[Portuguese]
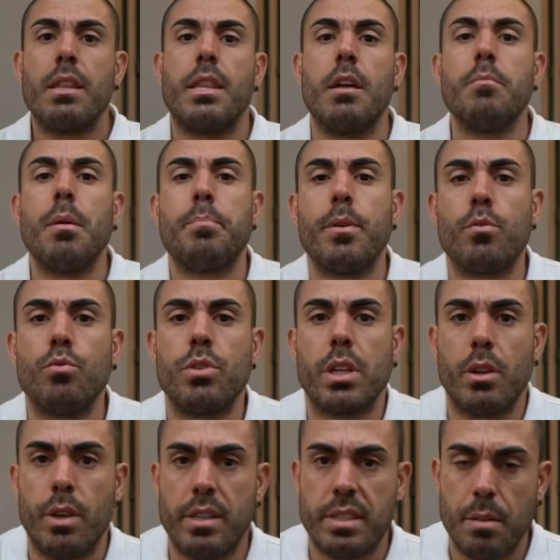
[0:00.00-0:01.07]
Tem uma pergunta
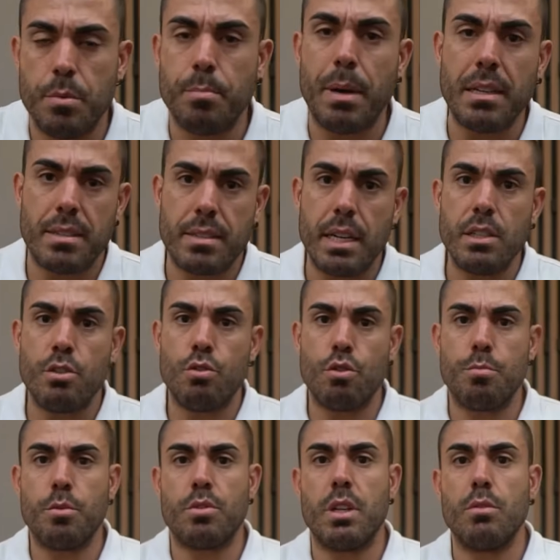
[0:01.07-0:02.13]
que eu recebo bastante
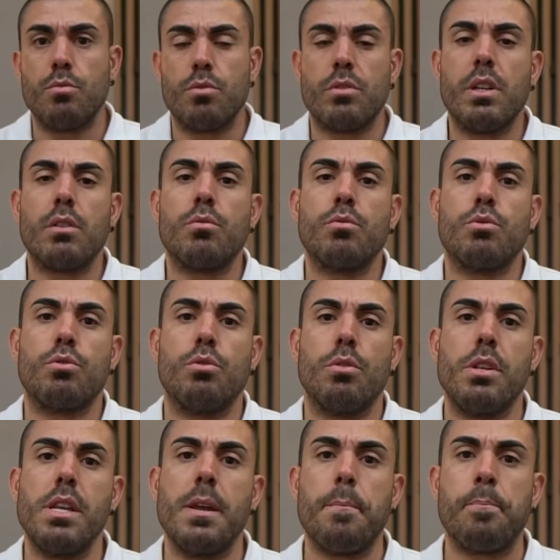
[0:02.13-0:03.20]
dos meus alunos da
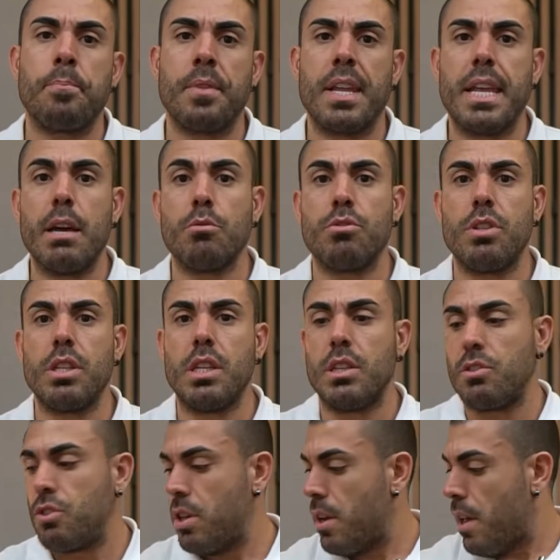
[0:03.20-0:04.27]
consultoria, que é o
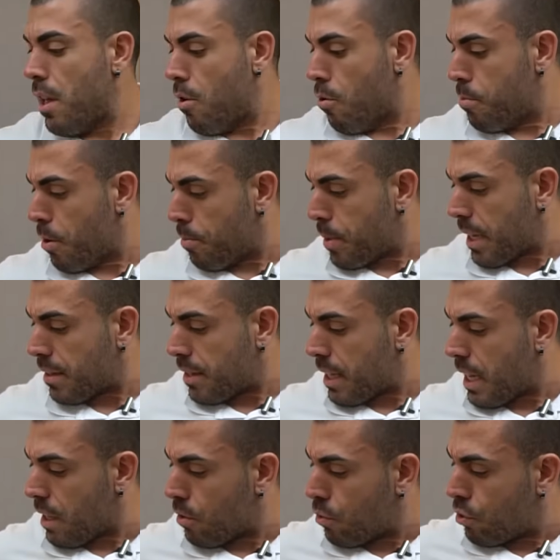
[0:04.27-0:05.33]
seguinte: o meu
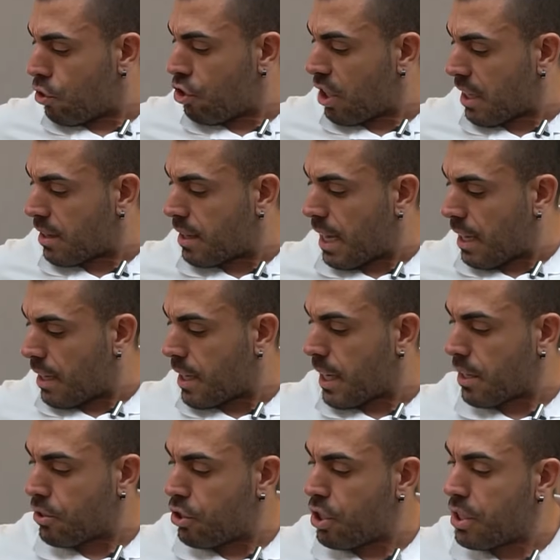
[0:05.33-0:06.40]
pré-treino já tem
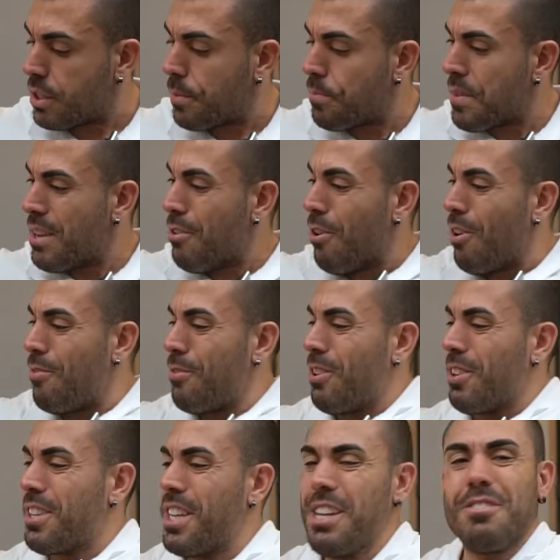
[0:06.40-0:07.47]
creatina. Ô,
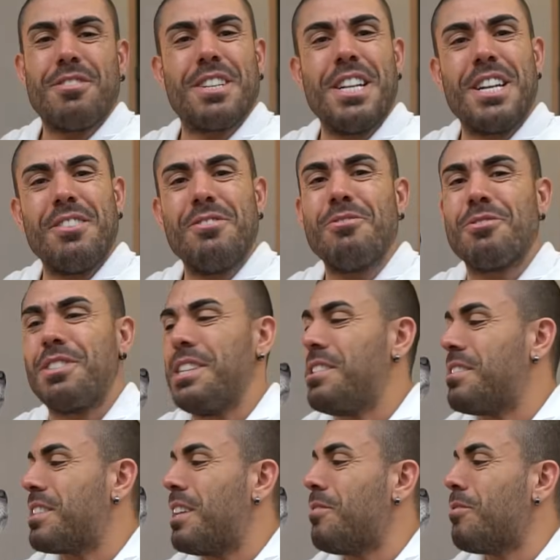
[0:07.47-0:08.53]
Floquinhos, clica no gostei, se
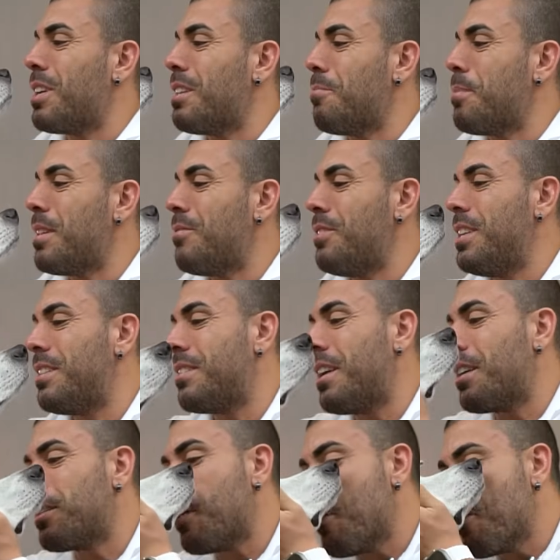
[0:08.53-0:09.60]
inscreve no canal pela vida
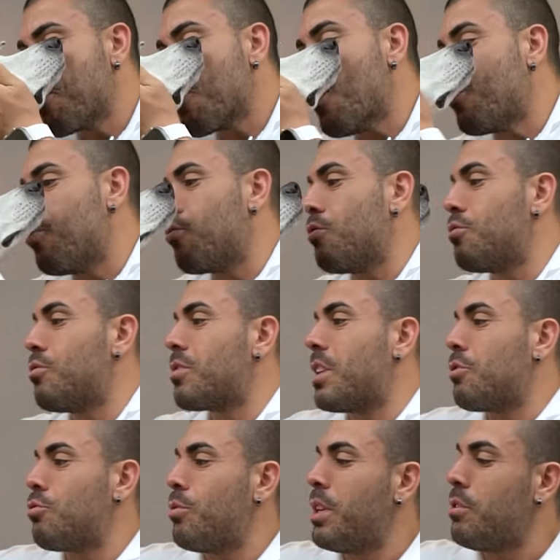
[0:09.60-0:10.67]
eterna de todos os
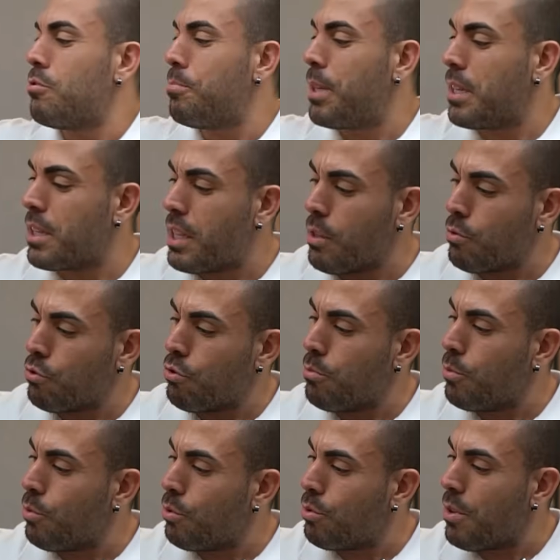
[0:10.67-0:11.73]
cachorrinhos branquinhos do
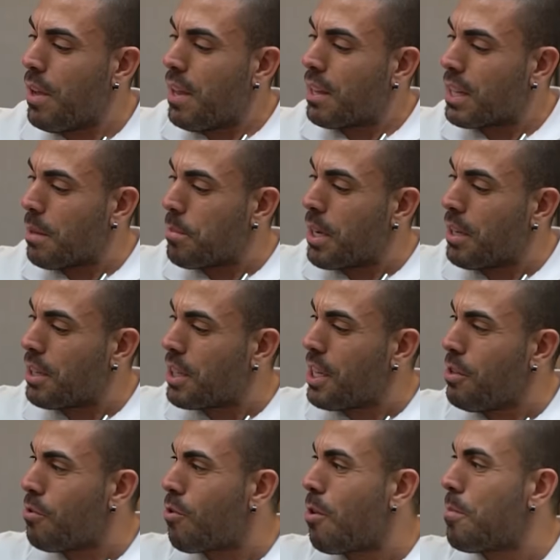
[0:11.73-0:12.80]
mundo, que é
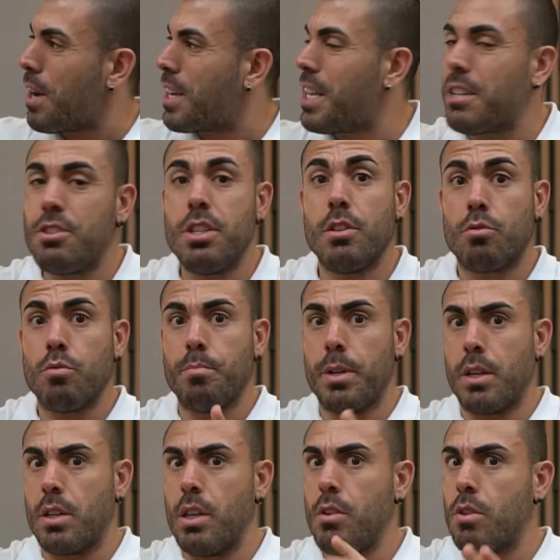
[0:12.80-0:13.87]
branquinho como a creatina. O
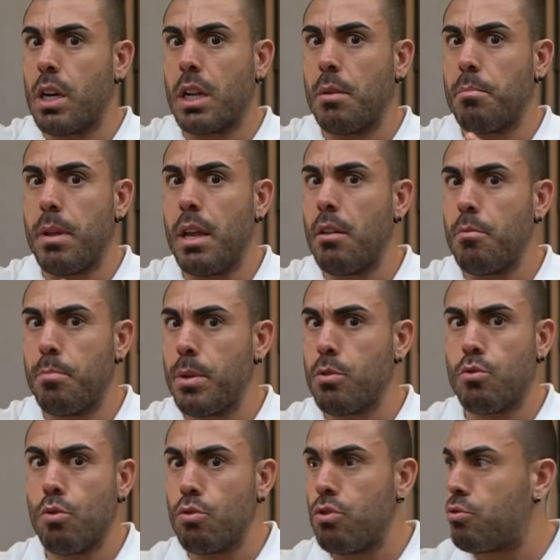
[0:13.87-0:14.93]
branquinho, caramelo,
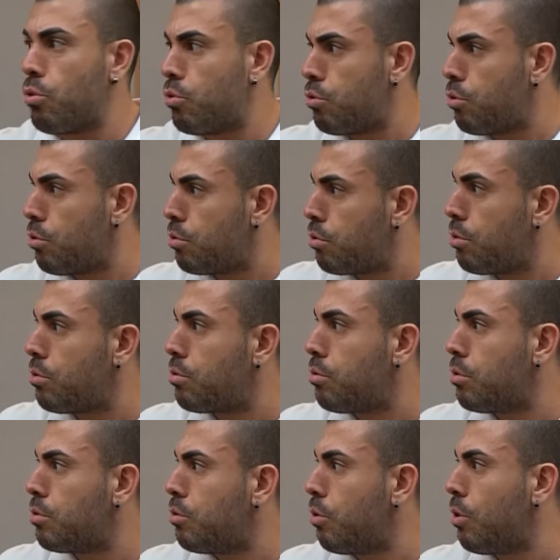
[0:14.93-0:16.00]
preto, todos, todos, todos,
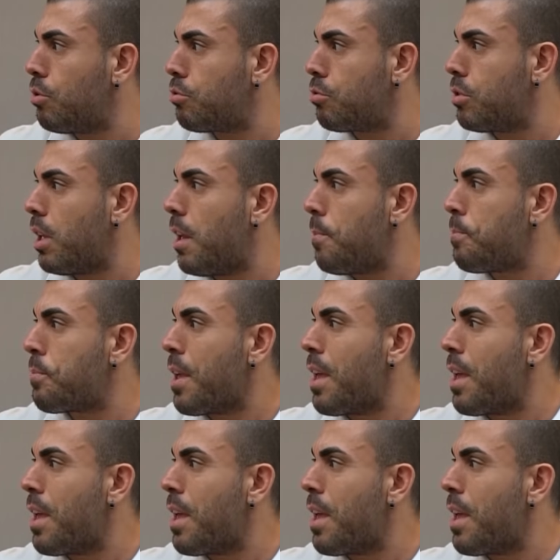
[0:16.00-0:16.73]
todos, lógico, né?